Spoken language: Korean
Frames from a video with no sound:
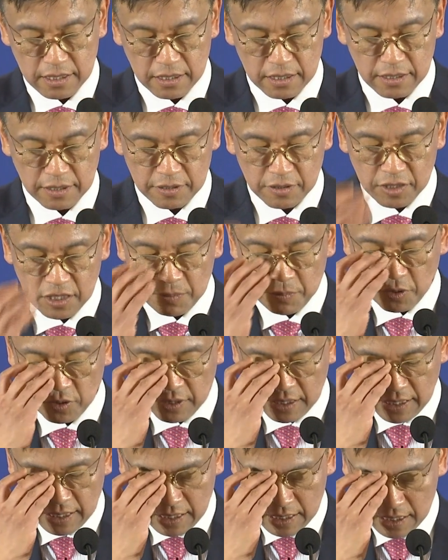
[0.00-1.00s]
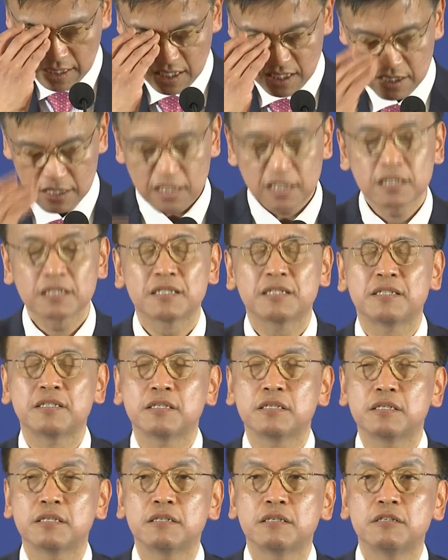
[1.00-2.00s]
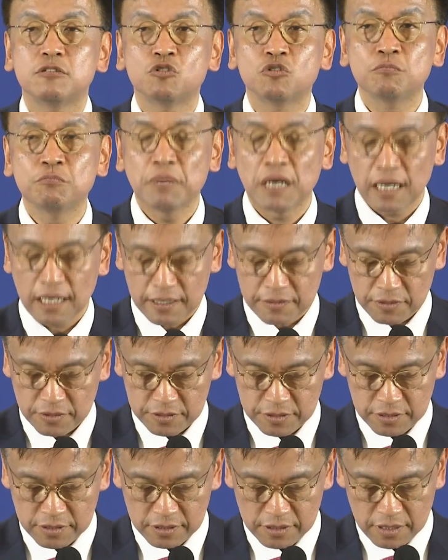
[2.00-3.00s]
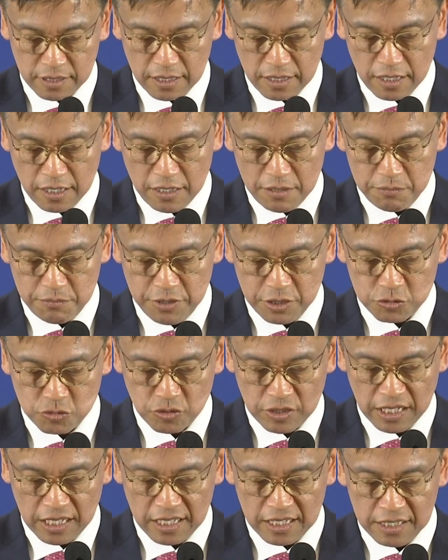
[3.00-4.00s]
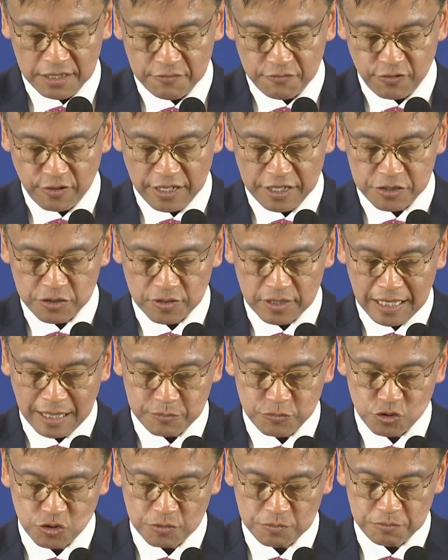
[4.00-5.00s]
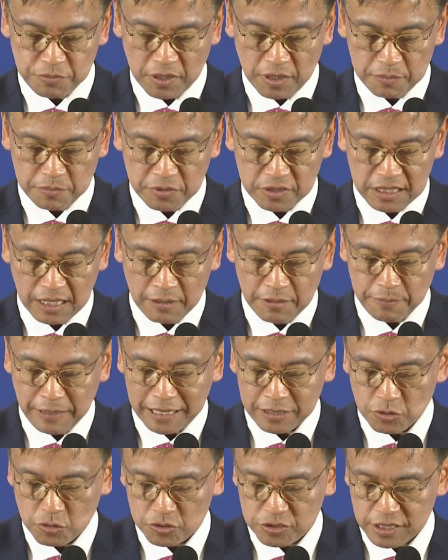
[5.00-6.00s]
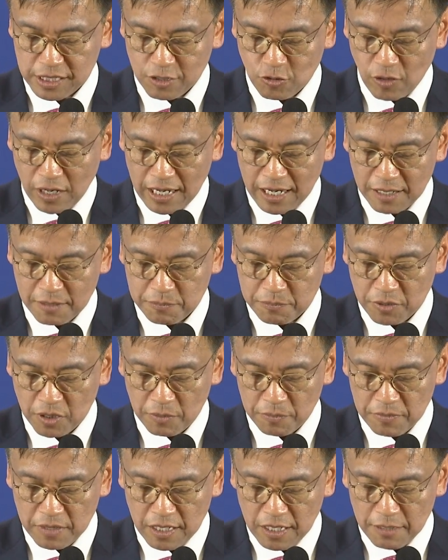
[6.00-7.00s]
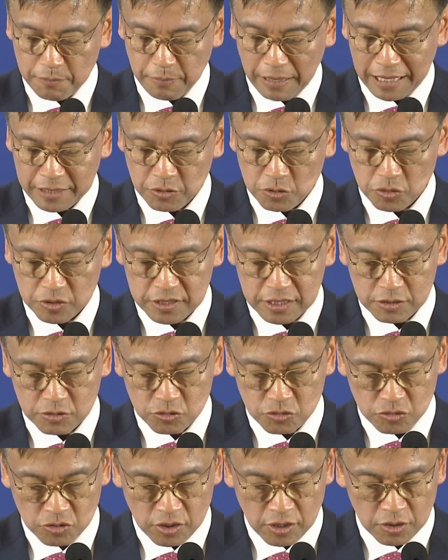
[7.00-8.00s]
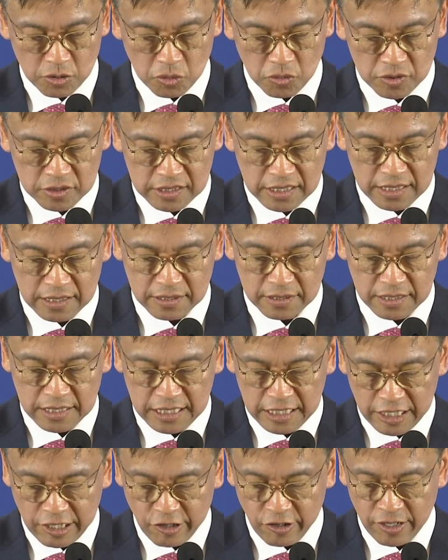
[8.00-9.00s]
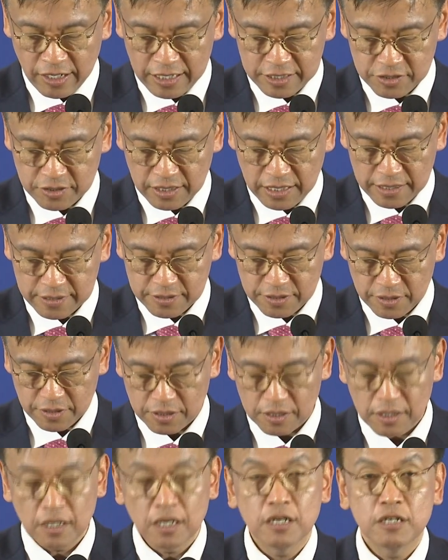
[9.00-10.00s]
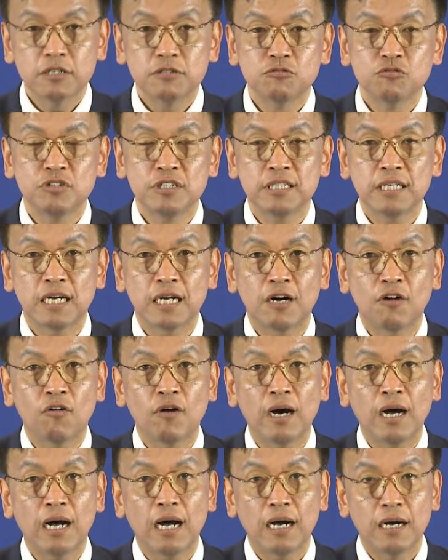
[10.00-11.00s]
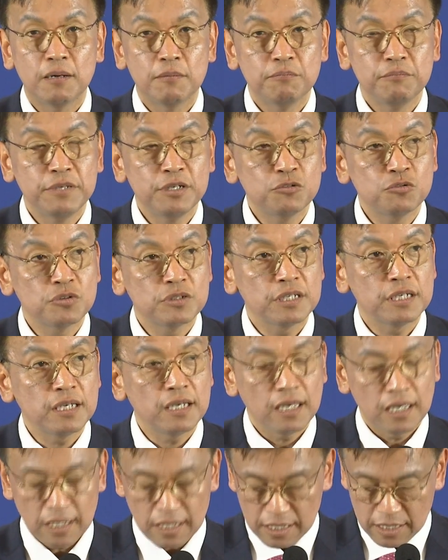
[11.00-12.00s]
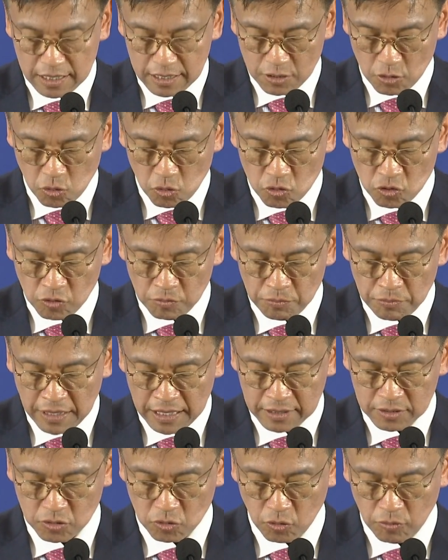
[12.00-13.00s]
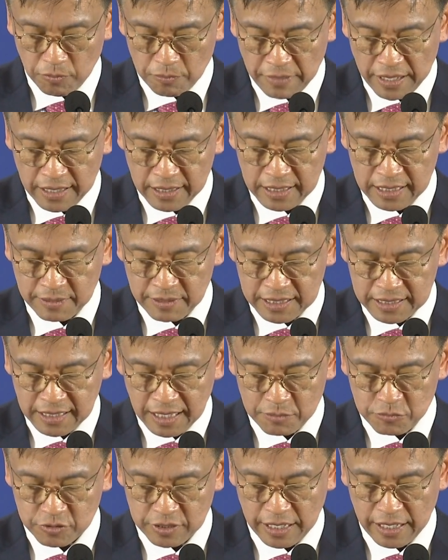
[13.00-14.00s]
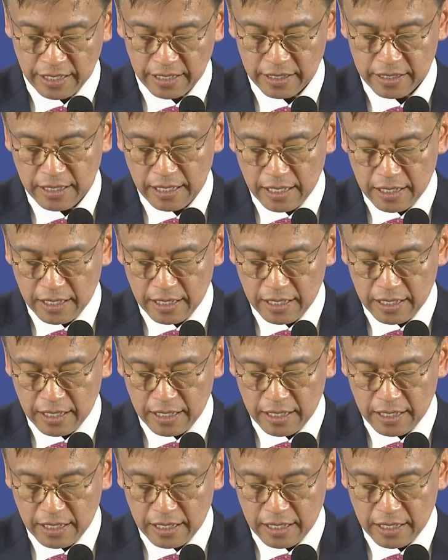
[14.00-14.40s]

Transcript: 그래서 이번에 그 순방에서는 미국의 인플레이션 감축법, 그다음에 반도체 과학법, 반도체 수출 통제 등의 이행 과정에서 우리나라와 미국이 공급망 동맹이기 때문에